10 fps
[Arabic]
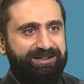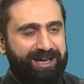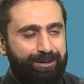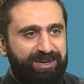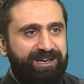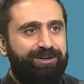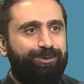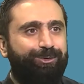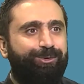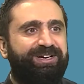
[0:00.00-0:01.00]
كمان
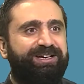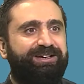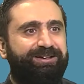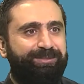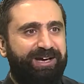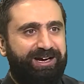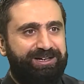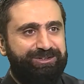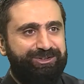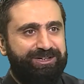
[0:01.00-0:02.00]
هو
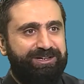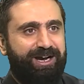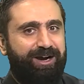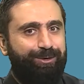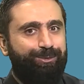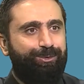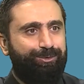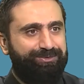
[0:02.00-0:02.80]
بحاجة أو